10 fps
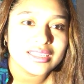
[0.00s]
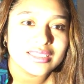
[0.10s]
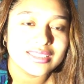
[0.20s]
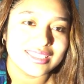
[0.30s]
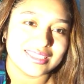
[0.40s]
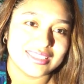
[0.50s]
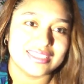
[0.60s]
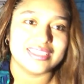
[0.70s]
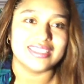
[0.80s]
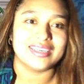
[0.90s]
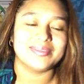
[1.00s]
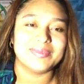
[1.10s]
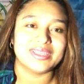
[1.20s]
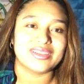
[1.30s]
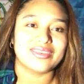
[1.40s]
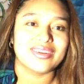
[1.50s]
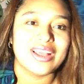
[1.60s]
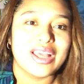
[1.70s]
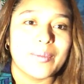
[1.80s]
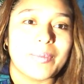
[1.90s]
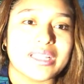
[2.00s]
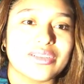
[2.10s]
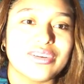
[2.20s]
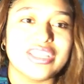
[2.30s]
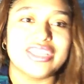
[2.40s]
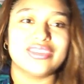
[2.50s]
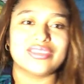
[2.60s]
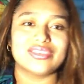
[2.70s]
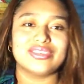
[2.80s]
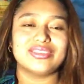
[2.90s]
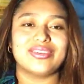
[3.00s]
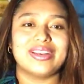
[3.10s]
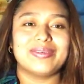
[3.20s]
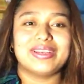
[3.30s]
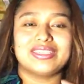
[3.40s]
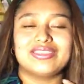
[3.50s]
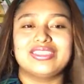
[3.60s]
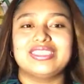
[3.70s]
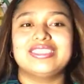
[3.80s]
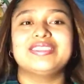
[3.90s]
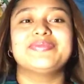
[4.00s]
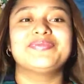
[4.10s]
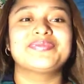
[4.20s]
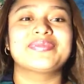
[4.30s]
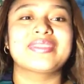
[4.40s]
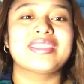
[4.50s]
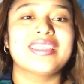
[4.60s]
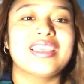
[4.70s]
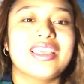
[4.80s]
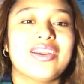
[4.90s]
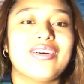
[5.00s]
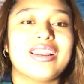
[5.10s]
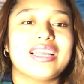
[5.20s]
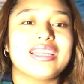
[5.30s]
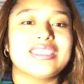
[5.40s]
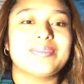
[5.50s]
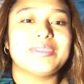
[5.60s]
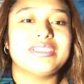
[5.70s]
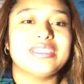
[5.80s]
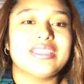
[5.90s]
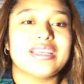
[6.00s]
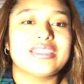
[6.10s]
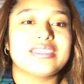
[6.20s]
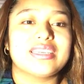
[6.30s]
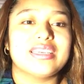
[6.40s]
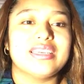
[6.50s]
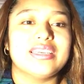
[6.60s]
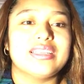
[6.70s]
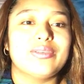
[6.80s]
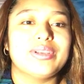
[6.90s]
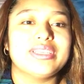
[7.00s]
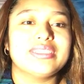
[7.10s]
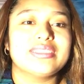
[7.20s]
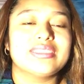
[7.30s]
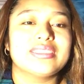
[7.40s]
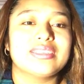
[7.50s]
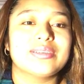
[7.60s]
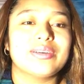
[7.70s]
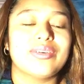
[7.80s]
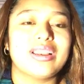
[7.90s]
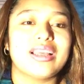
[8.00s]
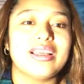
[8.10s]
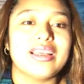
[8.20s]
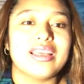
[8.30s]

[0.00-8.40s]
Sí, es Cristina, perdón. Patrón 502, hola, buenas noches. Hola, Chapincita, dice Luis Hola.